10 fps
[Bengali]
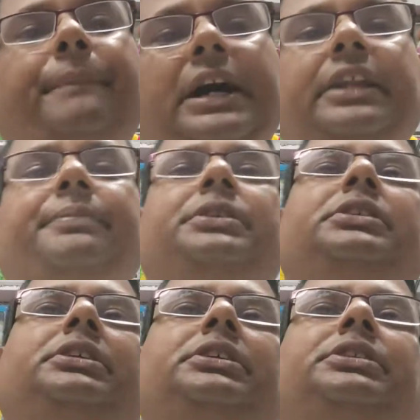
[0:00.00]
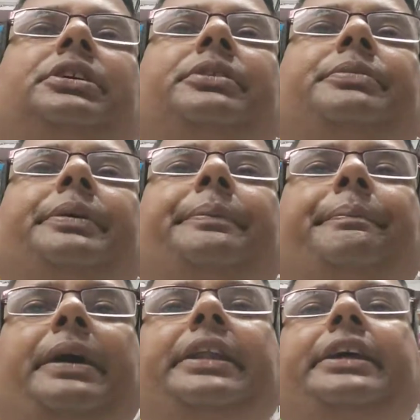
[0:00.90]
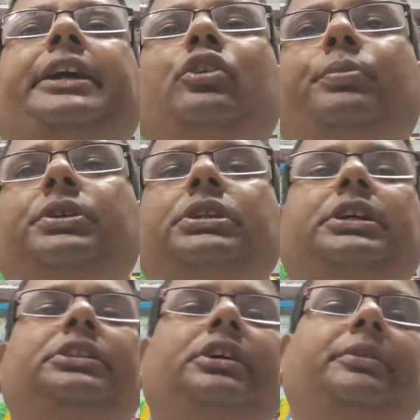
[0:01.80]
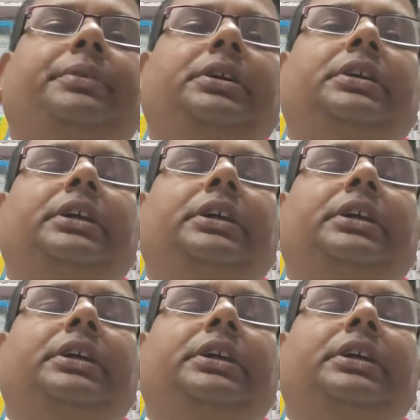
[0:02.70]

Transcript: বারে বেশি খেতে হবে বারে কেন বেশি খেতে হবে